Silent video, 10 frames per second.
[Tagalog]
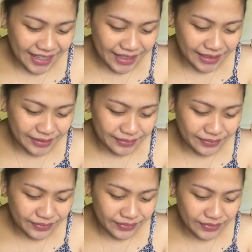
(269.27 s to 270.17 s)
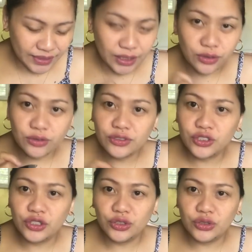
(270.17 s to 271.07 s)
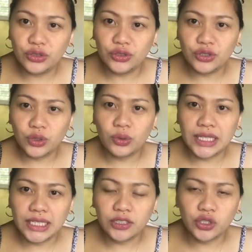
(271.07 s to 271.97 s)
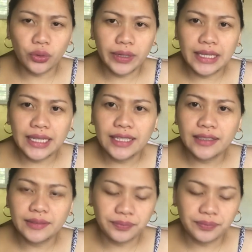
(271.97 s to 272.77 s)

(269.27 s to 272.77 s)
um, si Do Julie, Joelyn